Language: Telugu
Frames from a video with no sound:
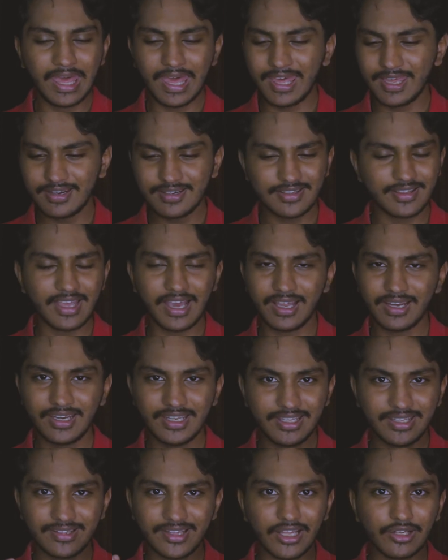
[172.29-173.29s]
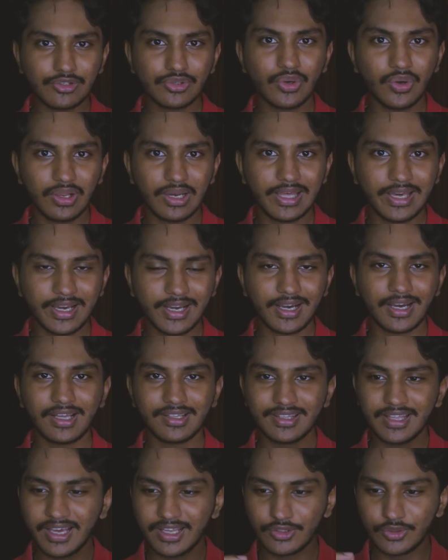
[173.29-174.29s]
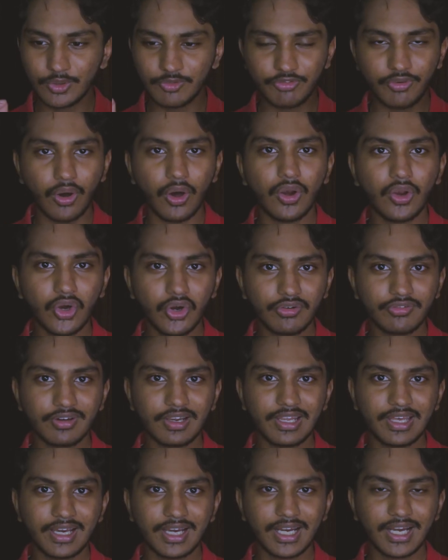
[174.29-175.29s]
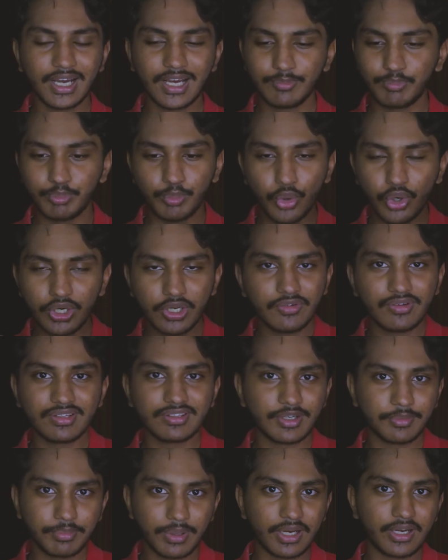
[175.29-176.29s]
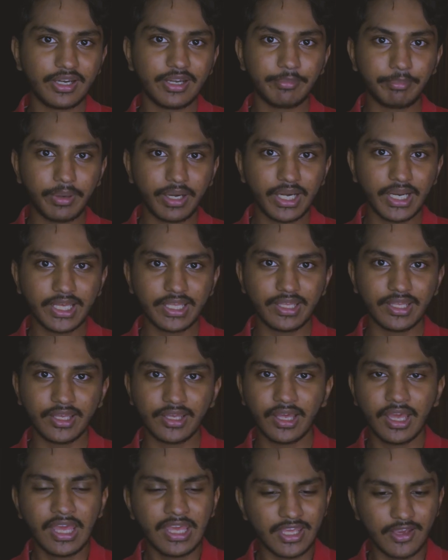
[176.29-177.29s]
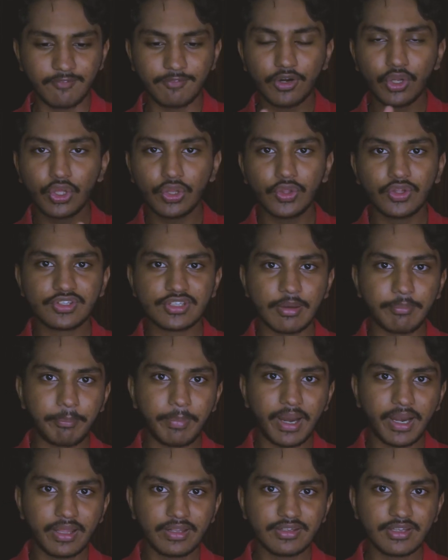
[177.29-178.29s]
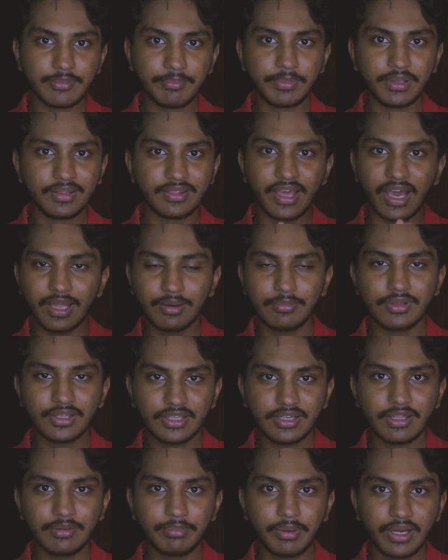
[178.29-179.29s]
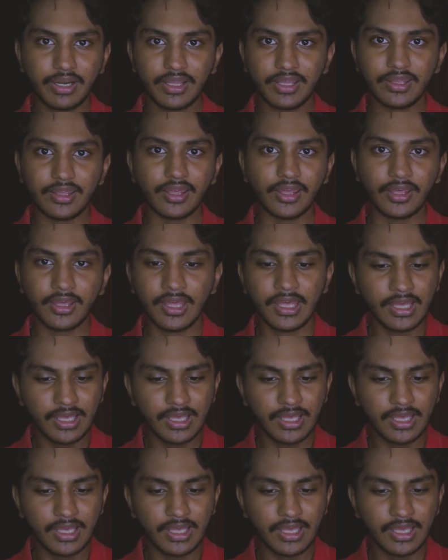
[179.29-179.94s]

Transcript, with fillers: అండ్ దాన్ని తెలుసుకోలేక దాన్ని ఫాలో అవ్వలేక మోటివేషన్ పైన డిపెండ్ అయ్యి ఎవడో ఏదో చెప్పాడని చెప్పి దాని మీద డిపెండ్ అయ్యి